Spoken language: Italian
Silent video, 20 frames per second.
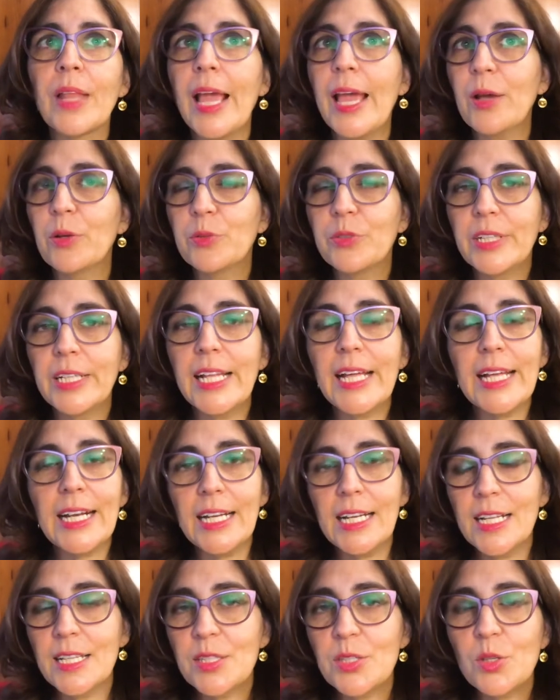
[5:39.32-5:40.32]
e ottenere
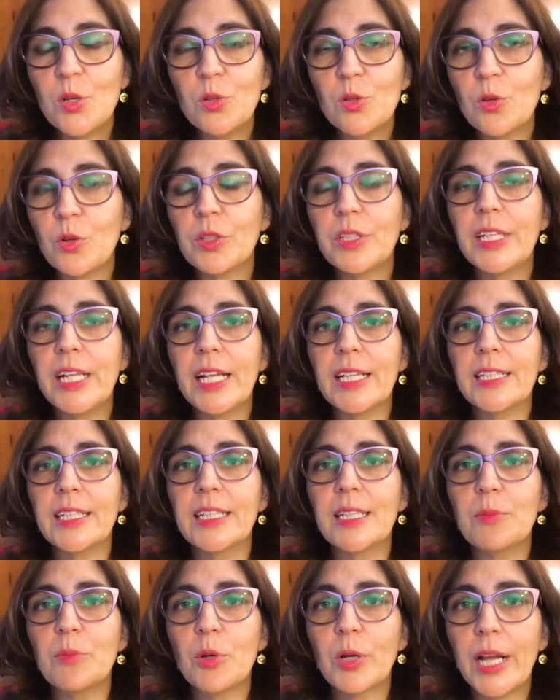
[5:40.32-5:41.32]
elezioni ordinate e
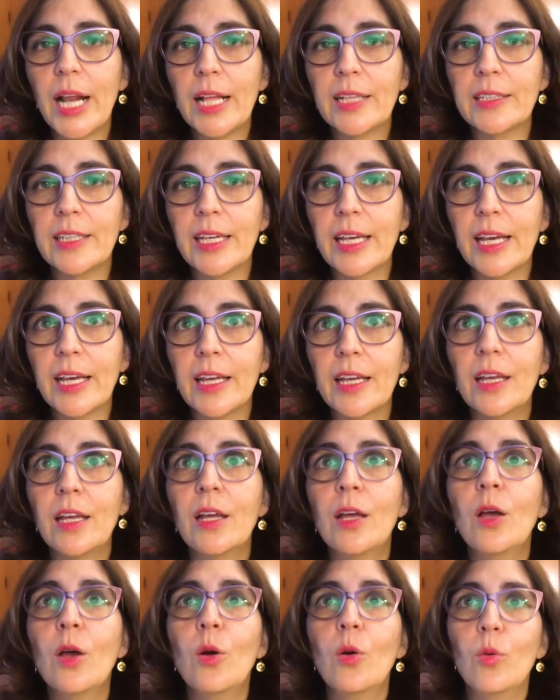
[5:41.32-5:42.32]
democratiche,
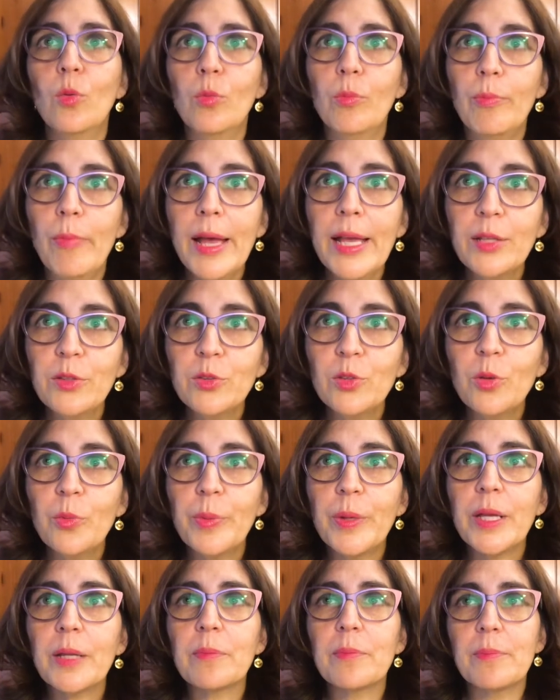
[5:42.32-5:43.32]
un metodo
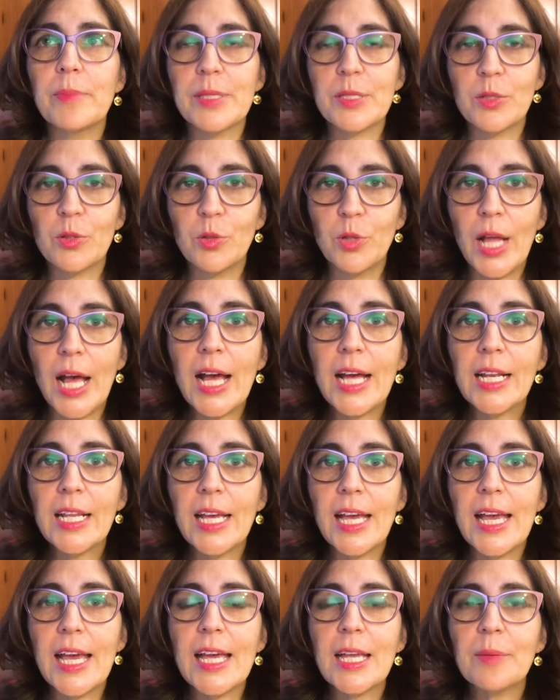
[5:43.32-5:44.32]
per
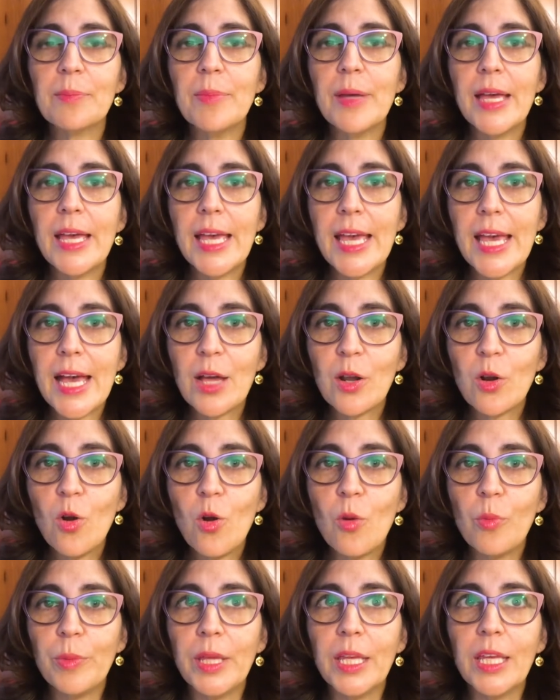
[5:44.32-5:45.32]
mescolare erbe e
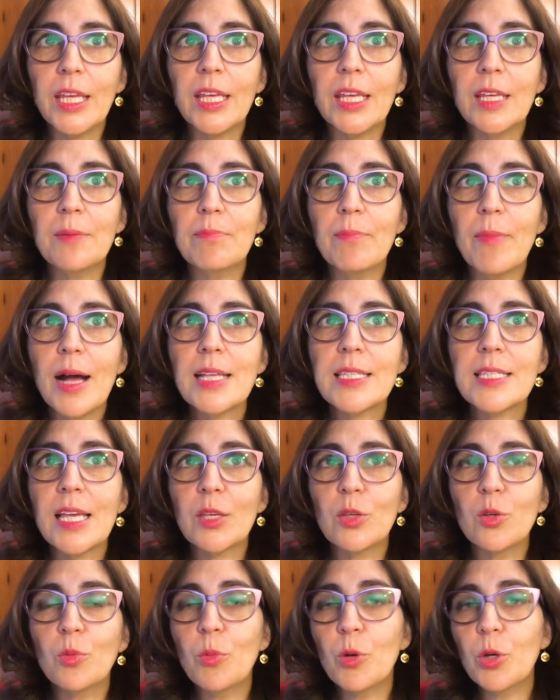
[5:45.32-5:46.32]
aromi in base
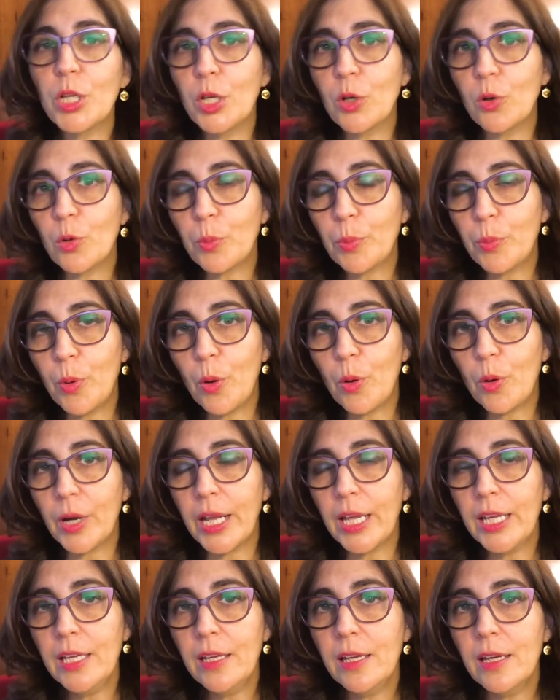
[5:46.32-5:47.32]
agli umori
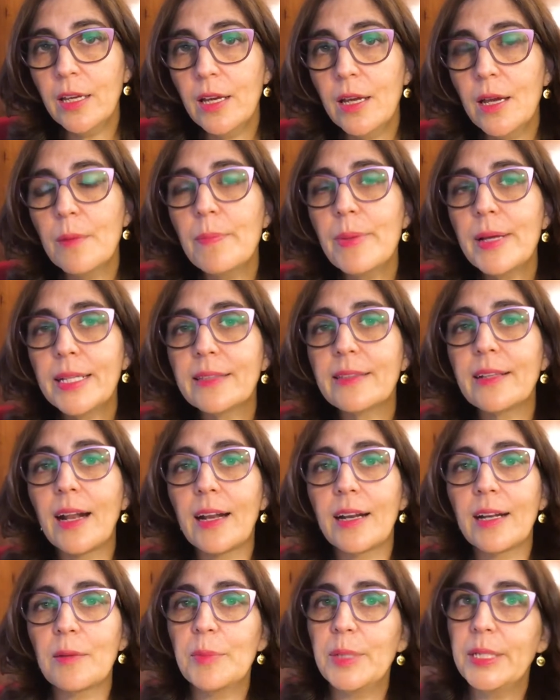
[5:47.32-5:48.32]
corporei per
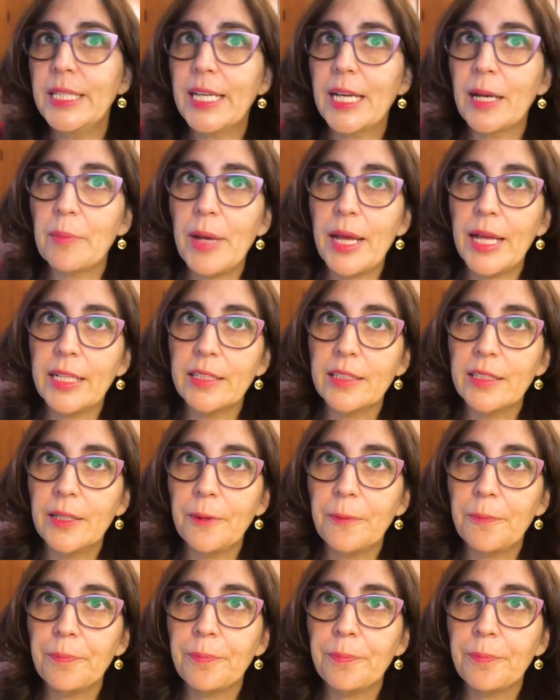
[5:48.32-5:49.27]
trarre medicamenti,